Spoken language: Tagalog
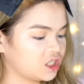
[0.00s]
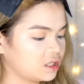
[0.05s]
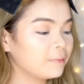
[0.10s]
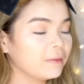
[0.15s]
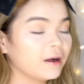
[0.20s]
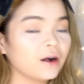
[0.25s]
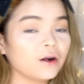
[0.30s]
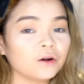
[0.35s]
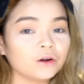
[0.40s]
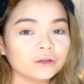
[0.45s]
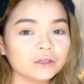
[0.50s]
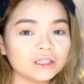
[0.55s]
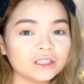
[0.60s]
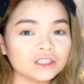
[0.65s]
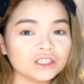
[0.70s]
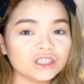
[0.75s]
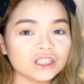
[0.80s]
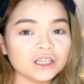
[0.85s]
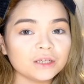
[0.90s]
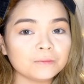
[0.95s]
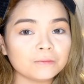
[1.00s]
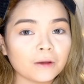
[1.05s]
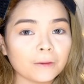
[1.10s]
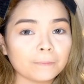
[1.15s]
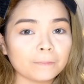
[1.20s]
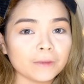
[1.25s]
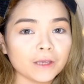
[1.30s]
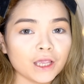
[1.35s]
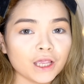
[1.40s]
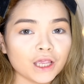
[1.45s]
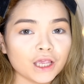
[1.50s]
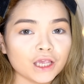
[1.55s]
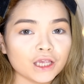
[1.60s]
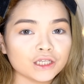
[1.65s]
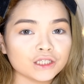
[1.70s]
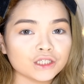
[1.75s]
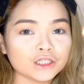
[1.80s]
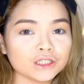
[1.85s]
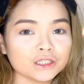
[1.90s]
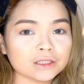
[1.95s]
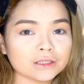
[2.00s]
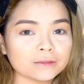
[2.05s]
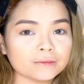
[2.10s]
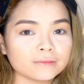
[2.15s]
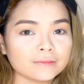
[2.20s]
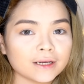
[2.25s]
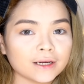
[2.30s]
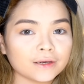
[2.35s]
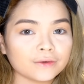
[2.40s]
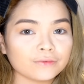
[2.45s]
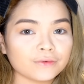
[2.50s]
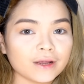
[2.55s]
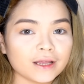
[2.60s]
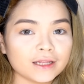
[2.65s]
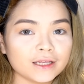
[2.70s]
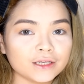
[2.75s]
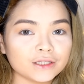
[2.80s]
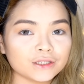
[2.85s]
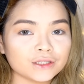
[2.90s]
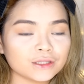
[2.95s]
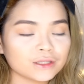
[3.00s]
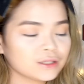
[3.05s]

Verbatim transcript: Ma-orangey, ma-pinkish, na reddish,